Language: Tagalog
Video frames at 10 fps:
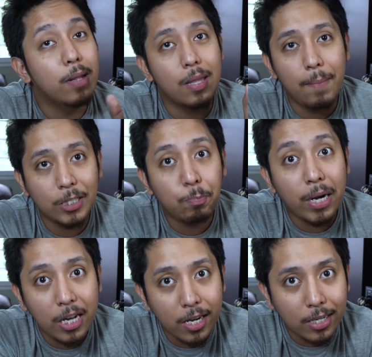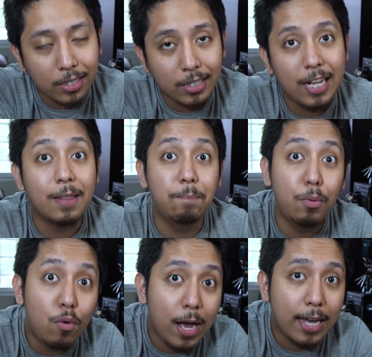But the best part here is that
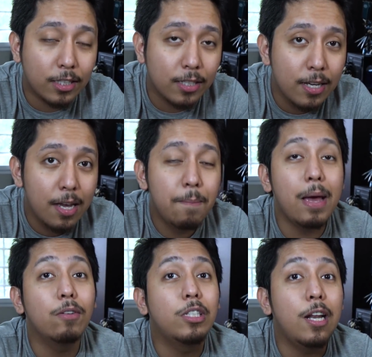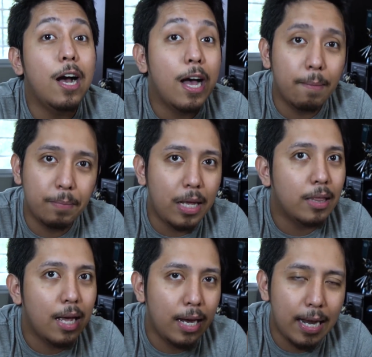bukas, meron silang
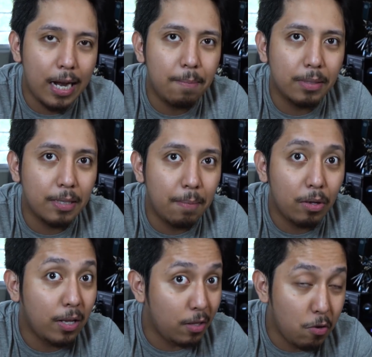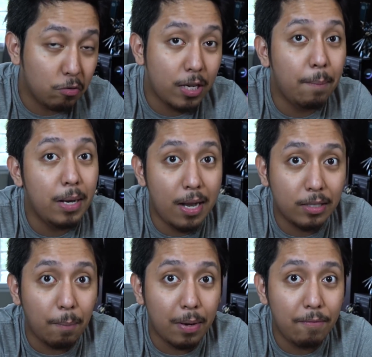update na ilalabas about it. Yun yung sabi nila
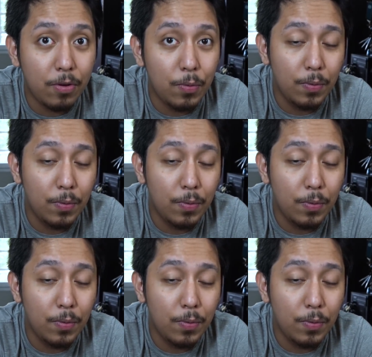sa preview.